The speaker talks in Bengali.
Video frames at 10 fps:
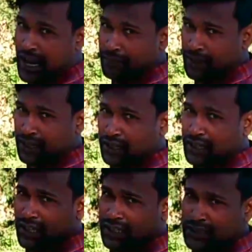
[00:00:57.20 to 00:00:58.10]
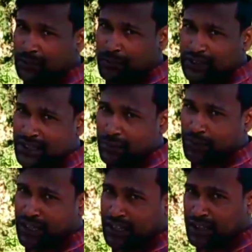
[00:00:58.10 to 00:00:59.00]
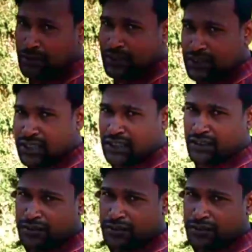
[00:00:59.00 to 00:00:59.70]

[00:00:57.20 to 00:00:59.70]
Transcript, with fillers: আমার এই যে পিসে আপনারা দেখতে পাচ্ছেন